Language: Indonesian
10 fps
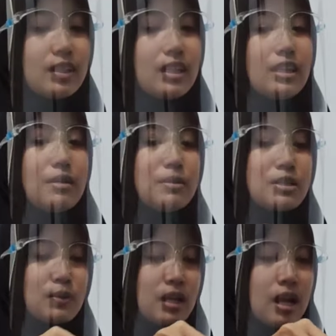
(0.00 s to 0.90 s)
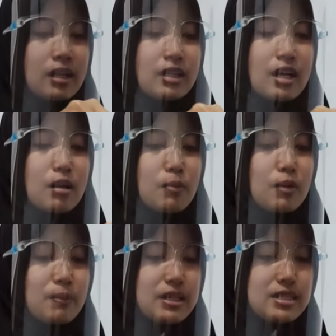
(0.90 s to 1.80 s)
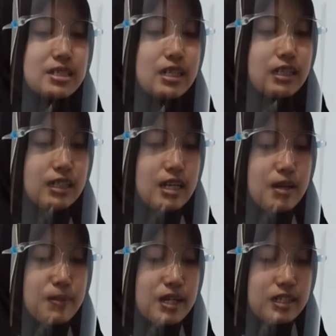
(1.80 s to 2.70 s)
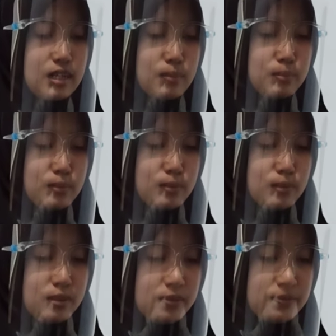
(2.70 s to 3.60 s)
Kita masukkan karbon pensil ke dalam air kapur.